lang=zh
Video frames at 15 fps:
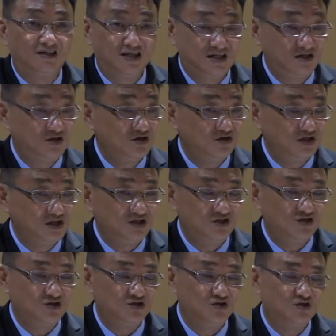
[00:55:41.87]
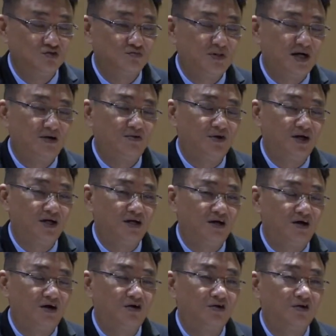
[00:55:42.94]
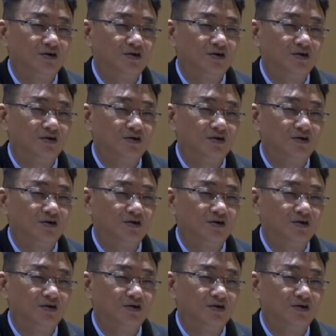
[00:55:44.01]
真用的时候都败坏了